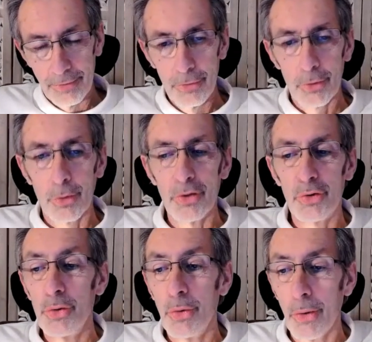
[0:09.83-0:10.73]
nous
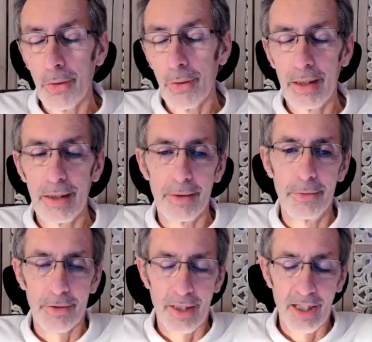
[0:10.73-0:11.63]
continuons hein,
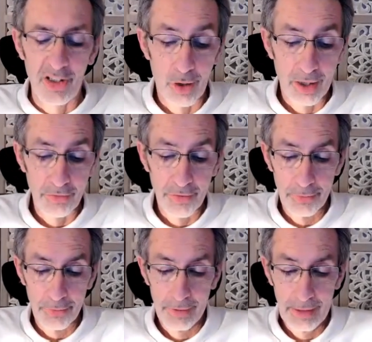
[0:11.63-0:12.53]
notre
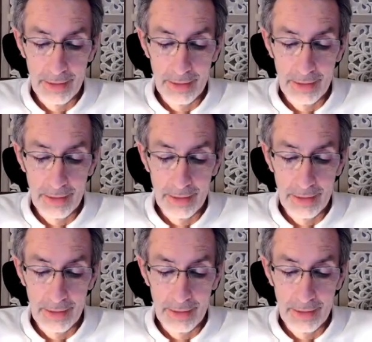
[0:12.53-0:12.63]
exploration